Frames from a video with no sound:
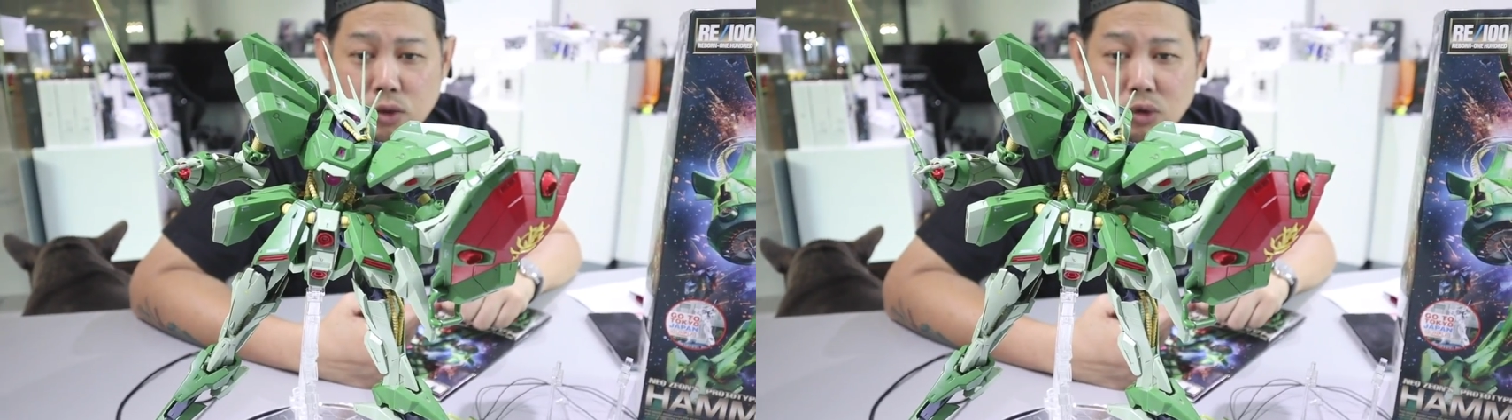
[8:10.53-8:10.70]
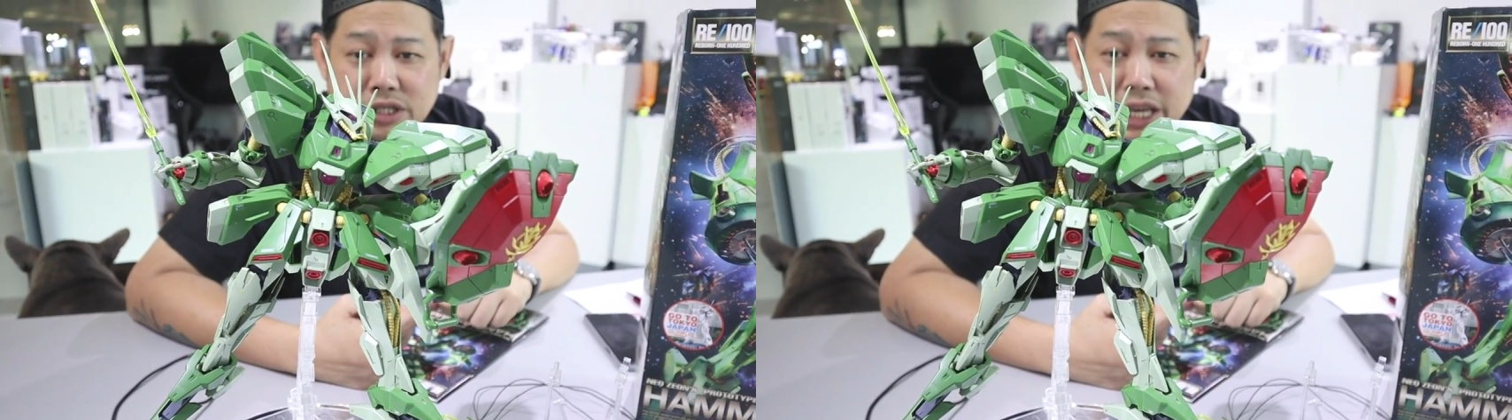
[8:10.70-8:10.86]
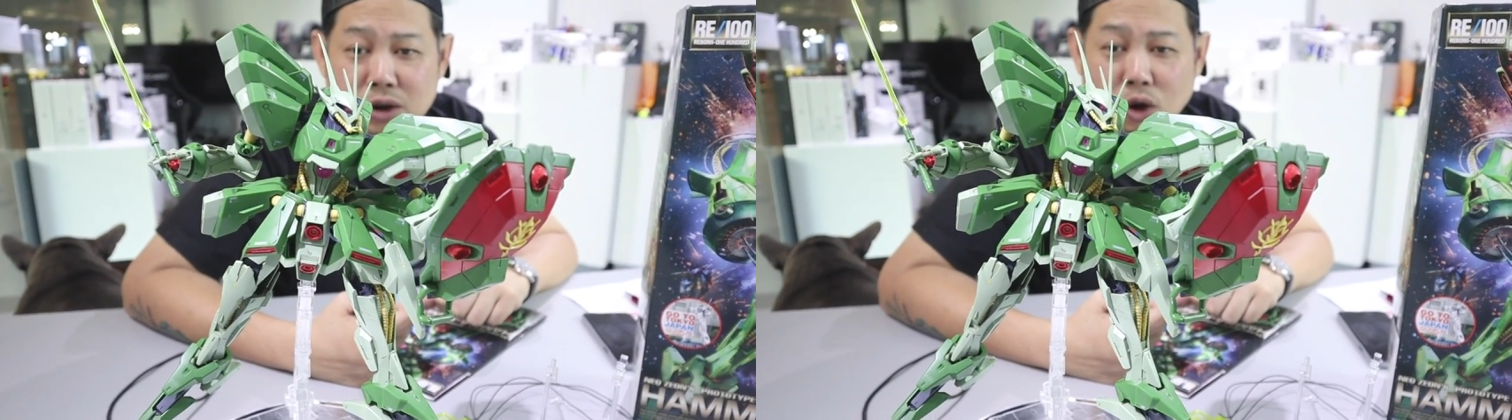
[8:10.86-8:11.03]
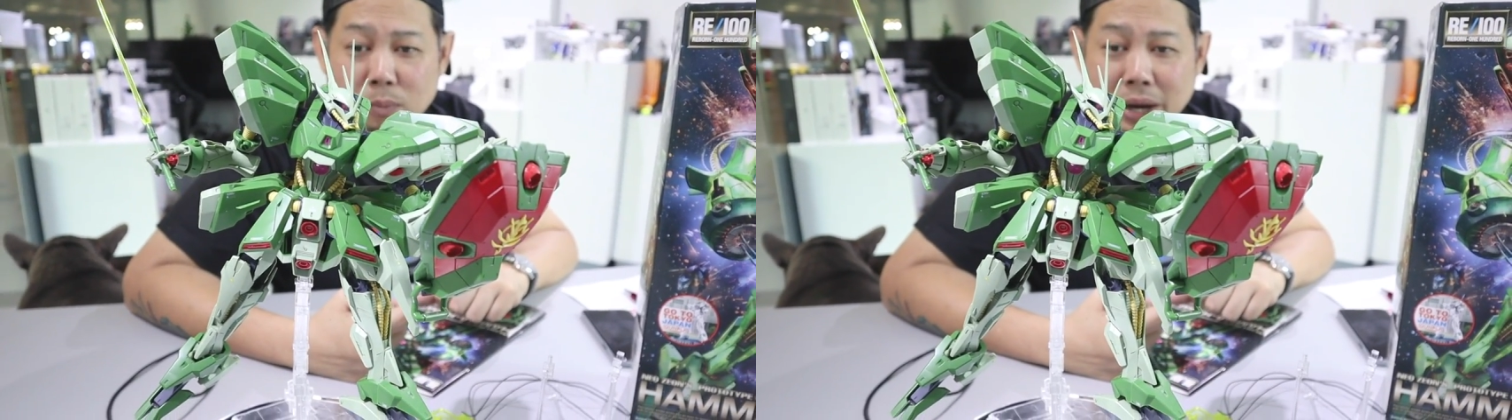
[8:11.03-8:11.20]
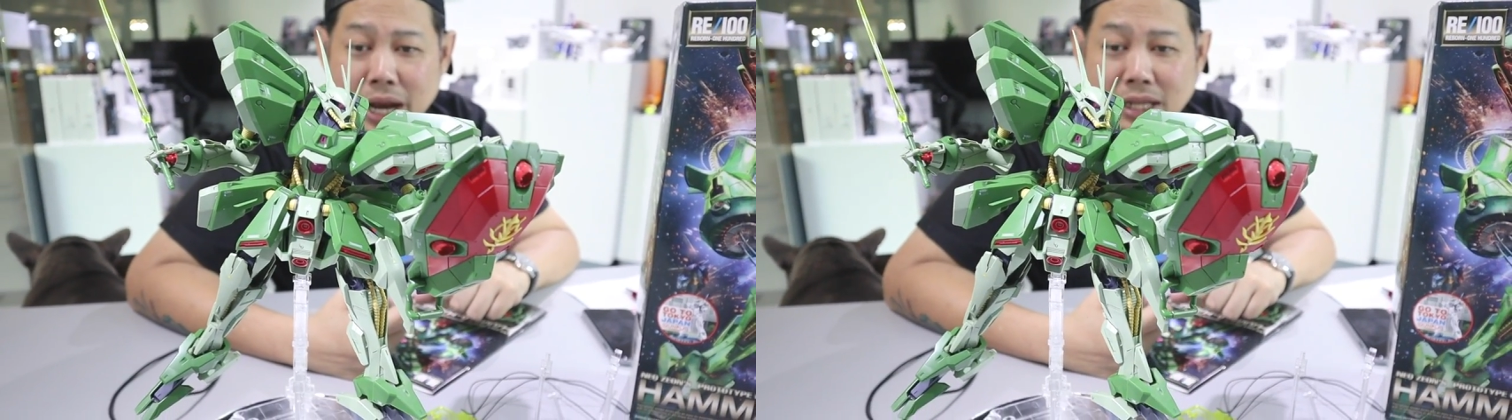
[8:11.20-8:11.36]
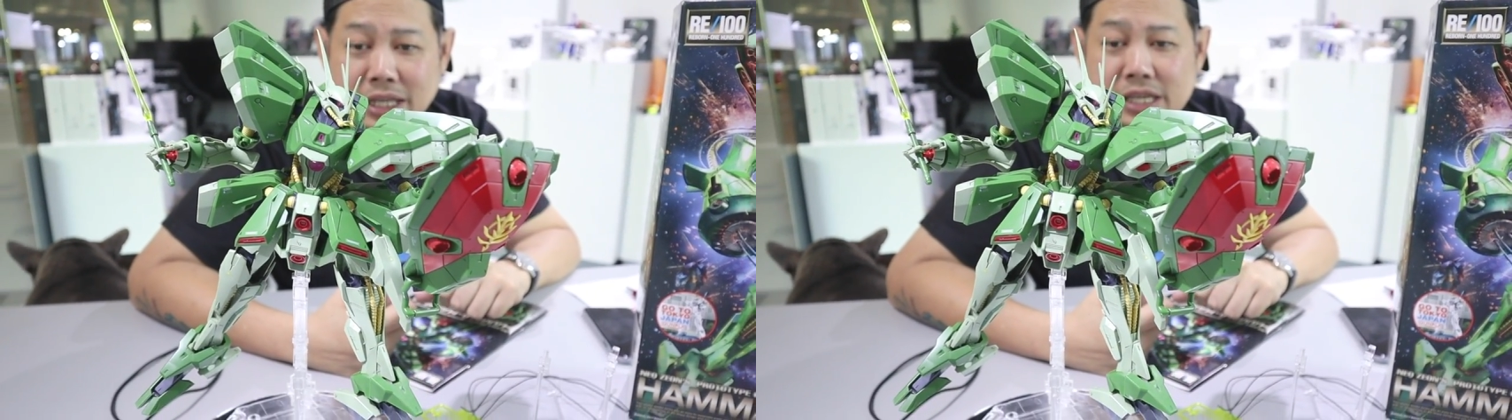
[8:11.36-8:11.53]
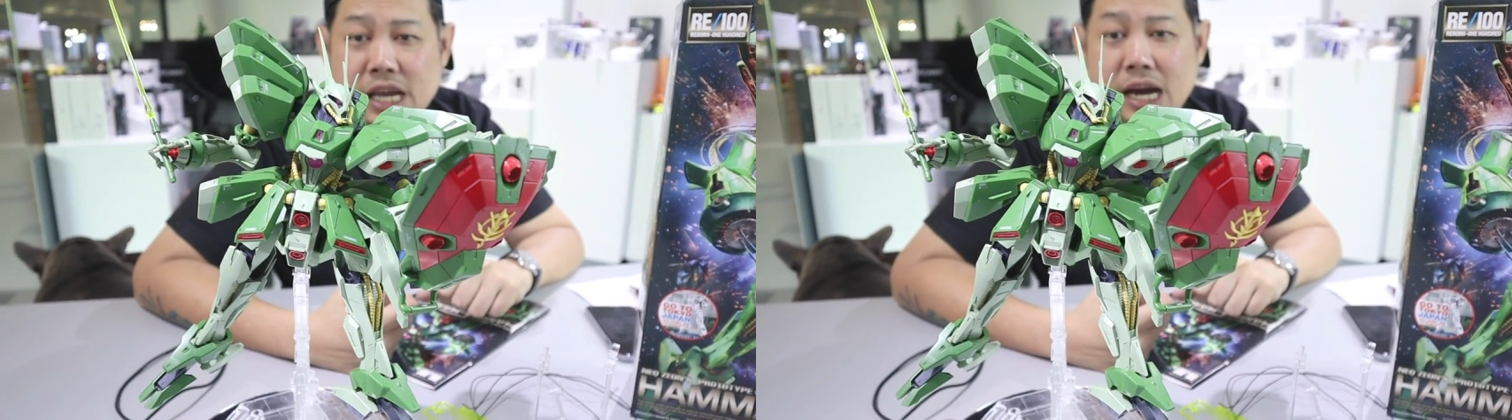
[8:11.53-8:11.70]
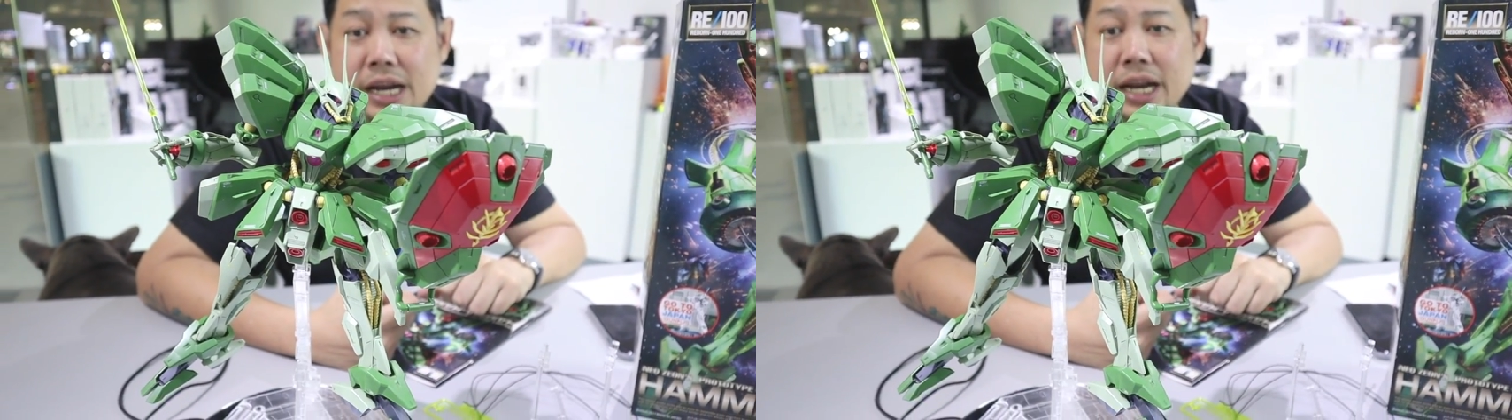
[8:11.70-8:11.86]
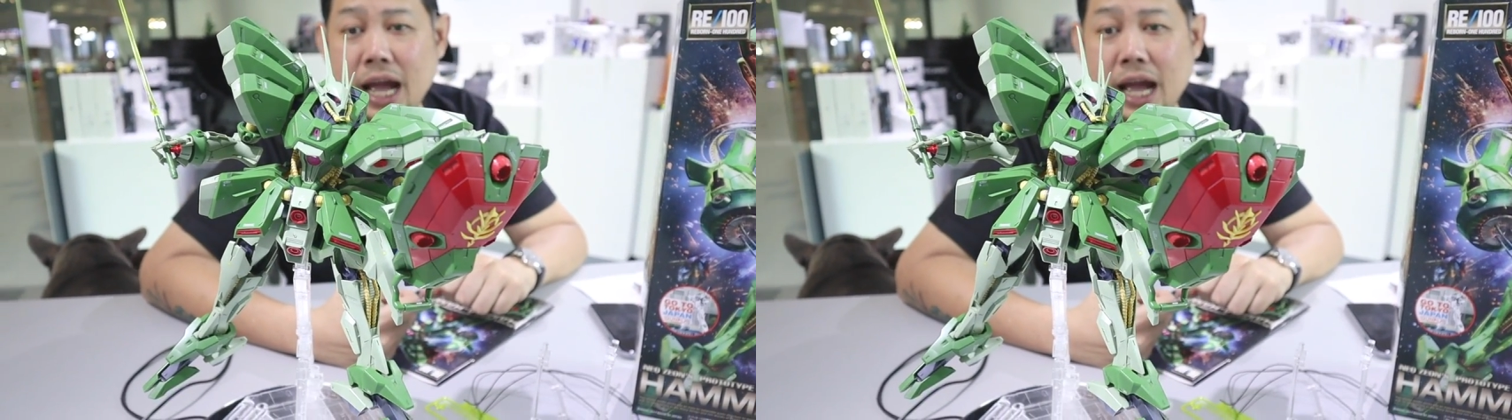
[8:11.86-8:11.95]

ตัวจริงของมันน่าจะเยอะ